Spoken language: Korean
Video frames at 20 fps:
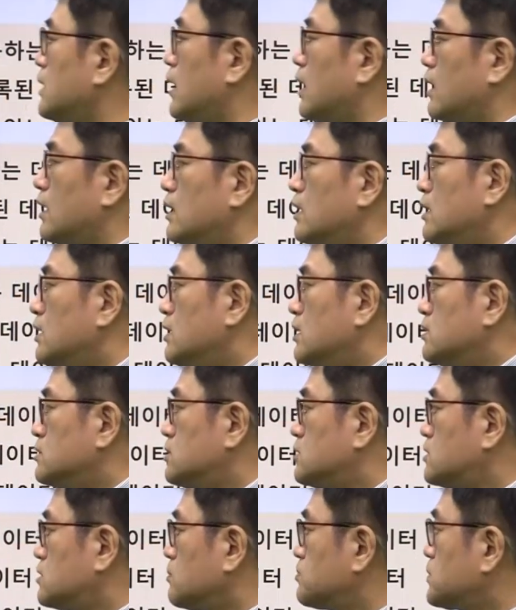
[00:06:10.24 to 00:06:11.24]
네.
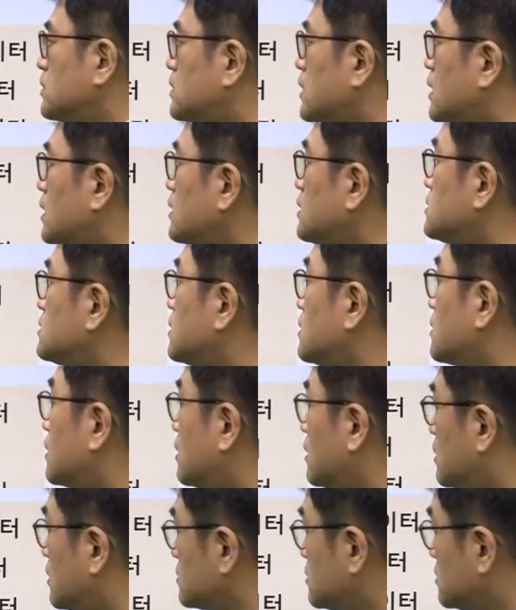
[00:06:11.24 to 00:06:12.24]
직접 저장, 저,
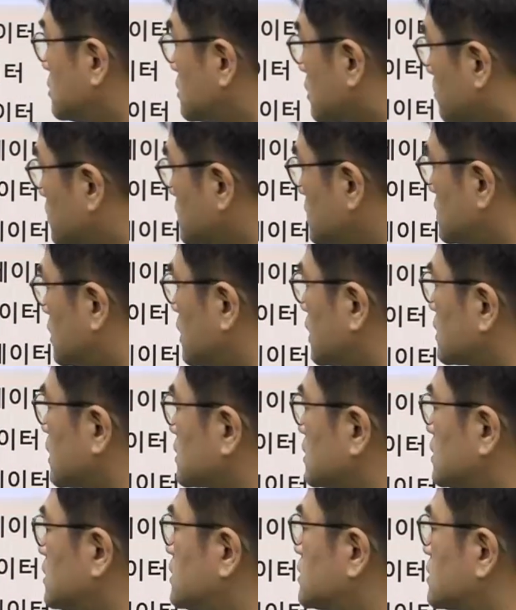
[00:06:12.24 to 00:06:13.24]
어, 접근 저장
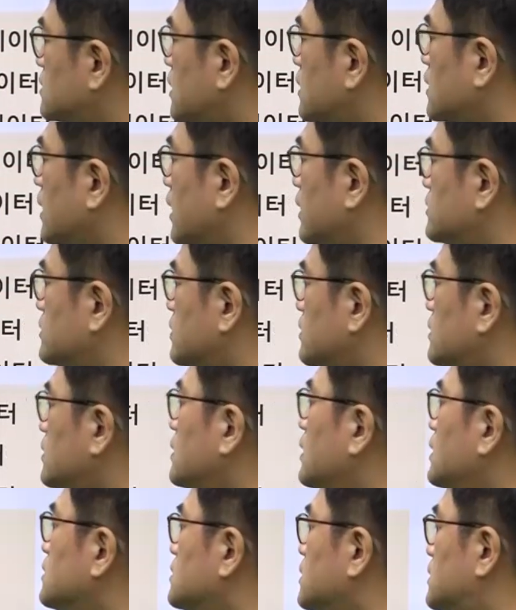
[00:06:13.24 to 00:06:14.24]
양식, 디스크가 되겠죠?
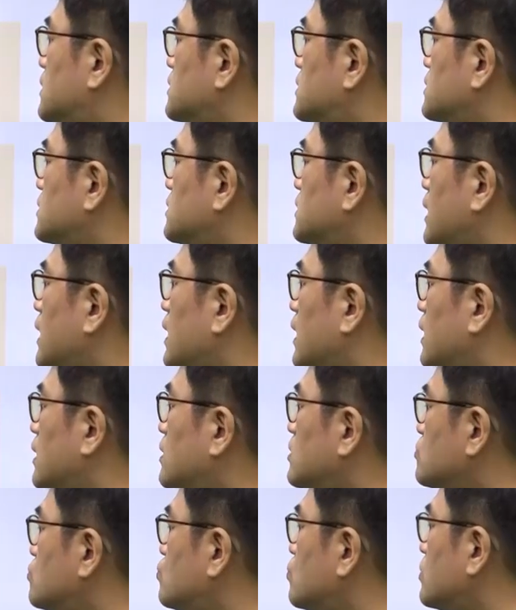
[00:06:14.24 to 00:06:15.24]
저 디스크에
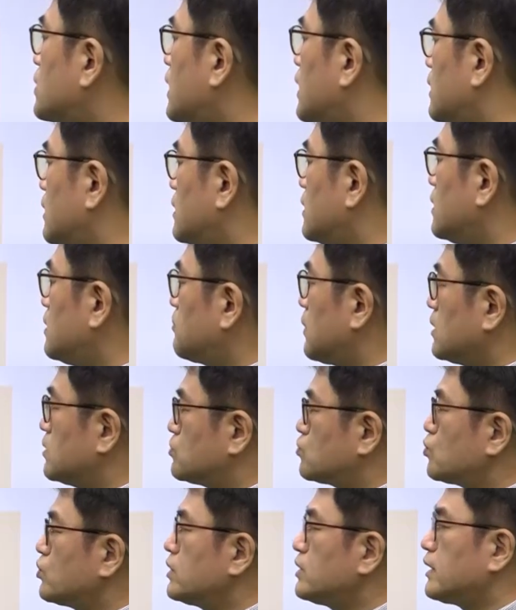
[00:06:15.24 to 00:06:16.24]
수록한, 반드시
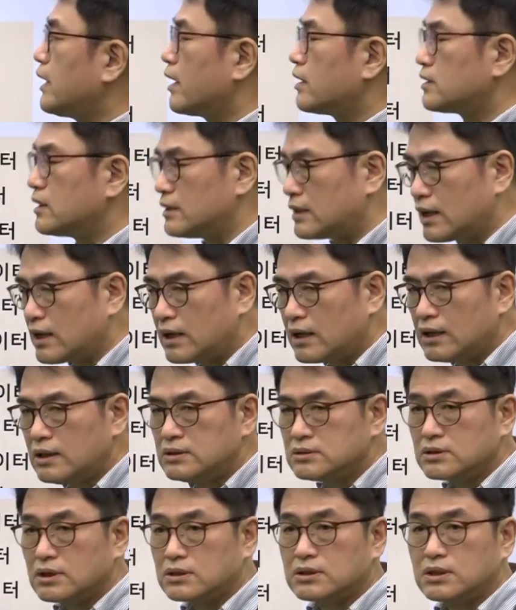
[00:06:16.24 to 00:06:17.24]
수록이 돼야 된다.
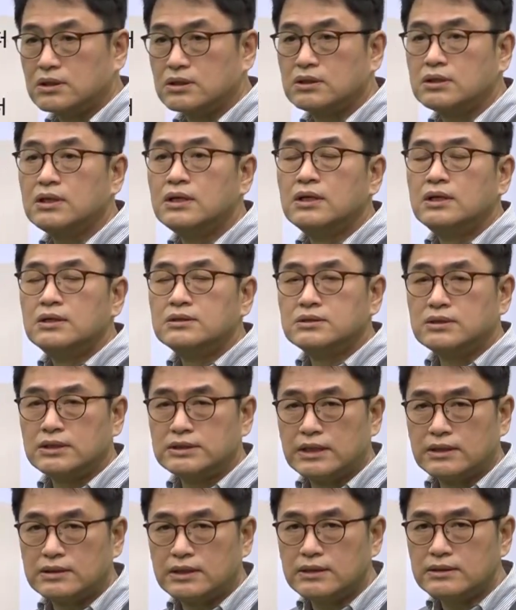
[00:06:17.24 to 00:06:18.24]
저 같은
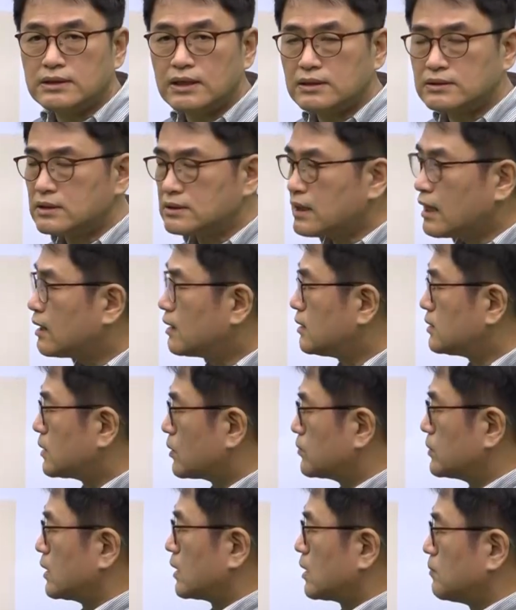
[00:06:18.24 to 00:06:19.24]
저장된
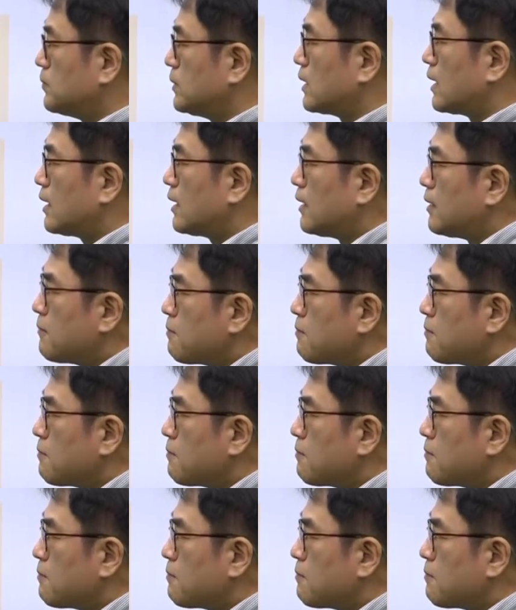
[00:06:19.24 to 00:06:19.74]
데이터다라고 이야기를 합니다.